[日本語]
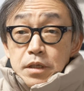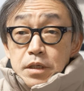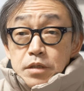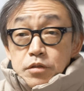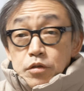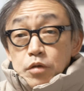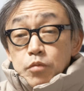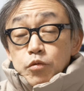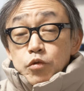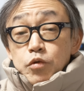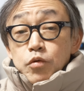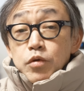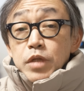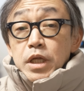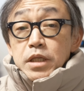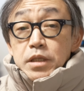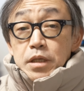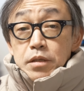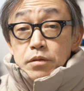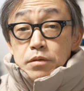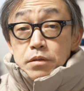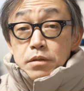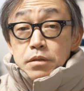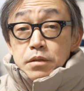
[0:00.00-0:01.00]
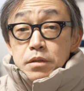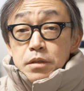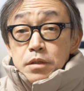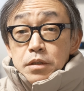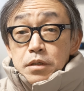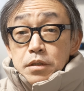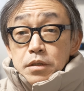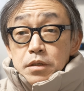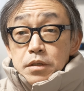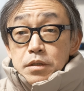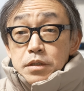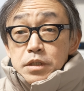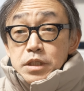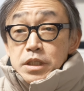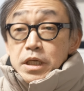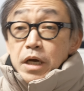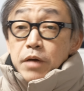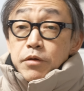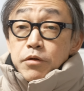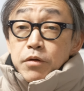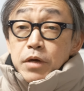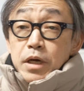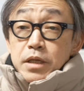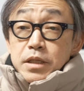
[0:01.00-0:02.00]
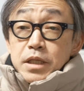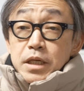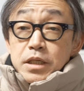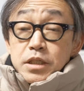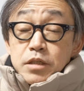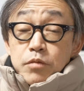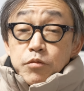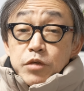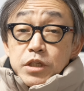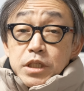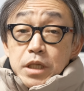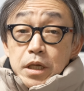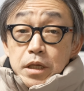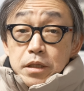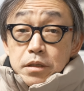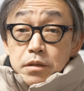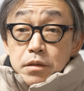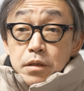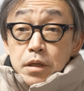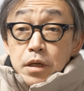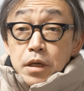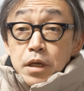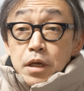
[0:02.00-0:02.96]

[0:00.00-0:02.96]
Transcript: それもどうなんだと違う色買ったりしてもいいじゃないって